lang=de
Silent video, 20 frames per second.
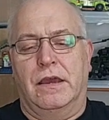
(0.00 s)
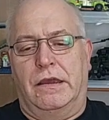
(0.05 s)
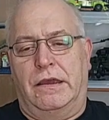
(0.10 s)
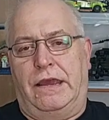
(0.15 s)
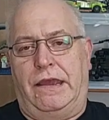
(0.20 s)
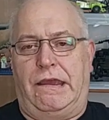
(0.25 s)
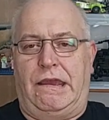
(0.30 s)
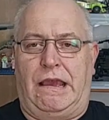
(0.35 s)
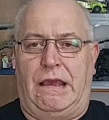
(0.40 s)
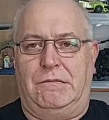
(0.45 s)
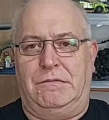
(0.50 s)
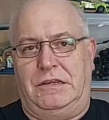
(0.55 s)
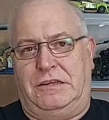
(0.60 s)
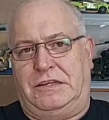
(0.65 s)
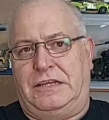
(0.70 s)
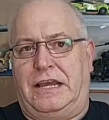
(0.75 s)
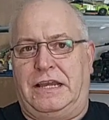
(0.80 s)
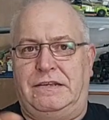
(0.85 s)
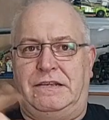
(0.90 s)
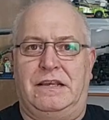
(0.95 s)
ja, die
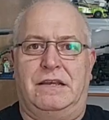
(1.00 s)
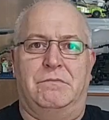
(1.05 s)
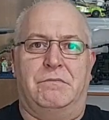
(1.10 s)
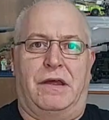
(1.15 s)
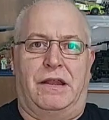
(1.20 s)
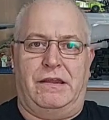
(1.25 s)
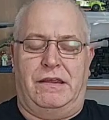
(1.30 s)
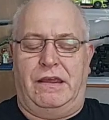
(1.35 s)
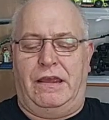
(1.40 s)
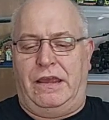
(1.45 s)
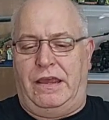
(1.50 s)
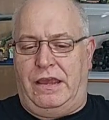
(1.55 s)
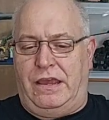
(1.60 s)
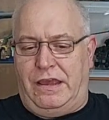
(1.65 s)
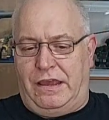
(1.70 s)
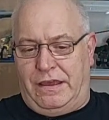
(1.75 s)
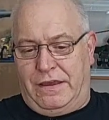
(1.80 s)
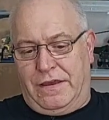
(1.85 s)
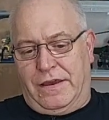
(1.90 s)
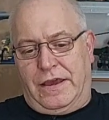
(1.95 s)
Scheiße gemacht,
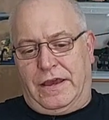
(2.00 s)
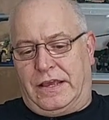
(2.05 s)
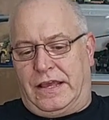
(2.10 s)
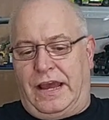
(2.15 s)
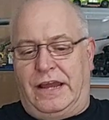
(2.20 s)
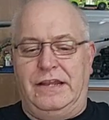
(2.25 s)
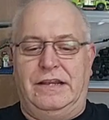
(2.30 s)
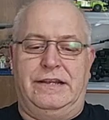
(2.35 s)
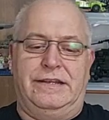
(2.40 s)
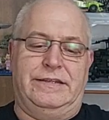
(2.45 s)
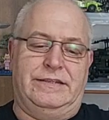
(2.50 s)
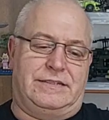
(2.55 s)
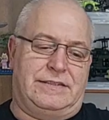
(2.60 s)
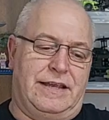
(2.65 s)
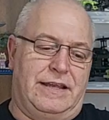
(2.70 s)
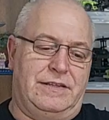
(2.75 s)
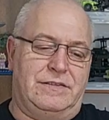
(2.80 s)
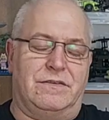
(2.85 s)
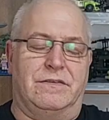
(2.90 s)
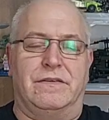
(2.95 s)
äh, äh, äh, keine Lizenz.